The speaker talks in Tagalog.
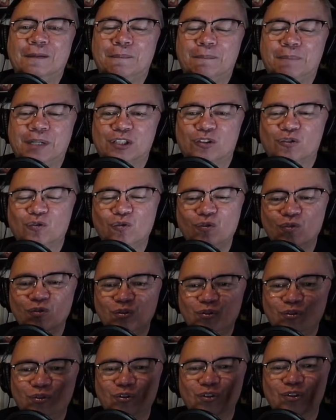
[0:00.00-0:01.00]

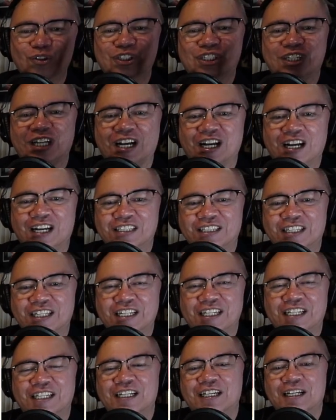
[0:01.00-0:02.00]
patungo sa
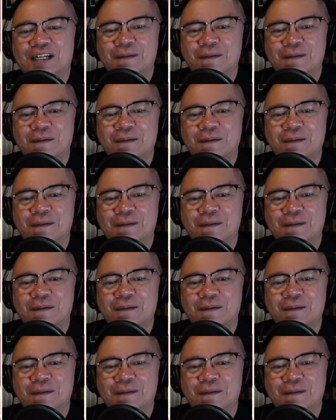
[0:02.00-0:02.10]
ating